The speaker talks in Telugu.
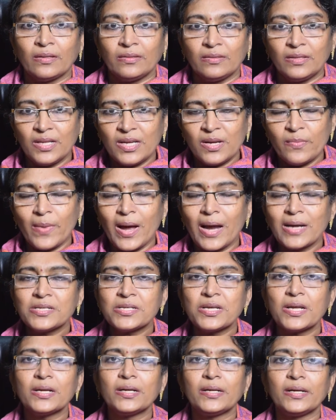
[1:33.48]
దీన్ని
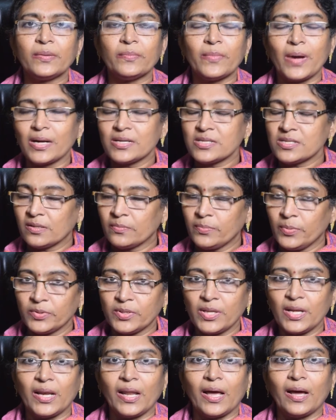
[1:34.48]
మార్చాలండి
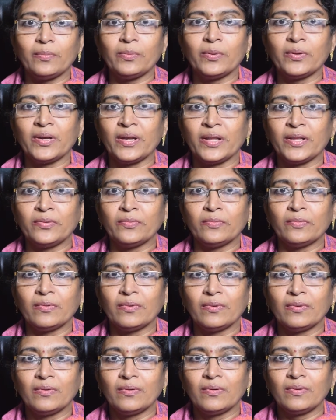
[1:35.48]
మార్చకపోతే లాభం లేదు
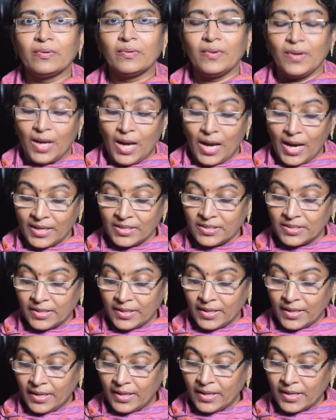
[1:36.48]

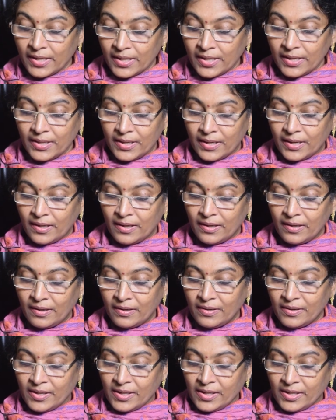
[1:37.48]
అయితే ఇక్కడ
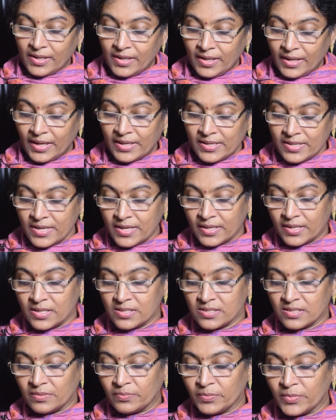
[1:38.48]
ఈ
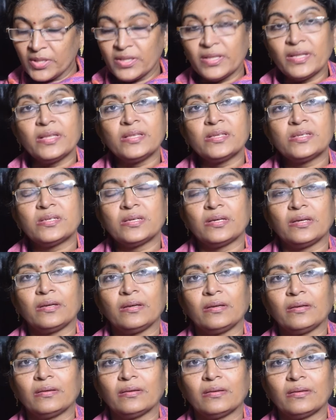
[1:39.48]
ఎన్ఏకి సంబంధించి
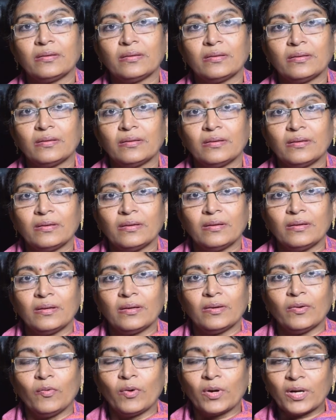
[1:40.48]

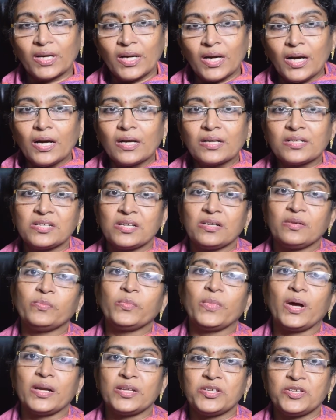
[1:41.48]
ఒక్క అక్షరం
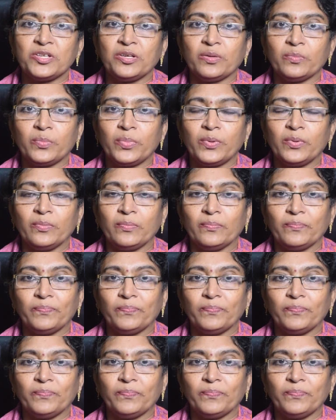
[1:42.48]
మార్చినప్పుడు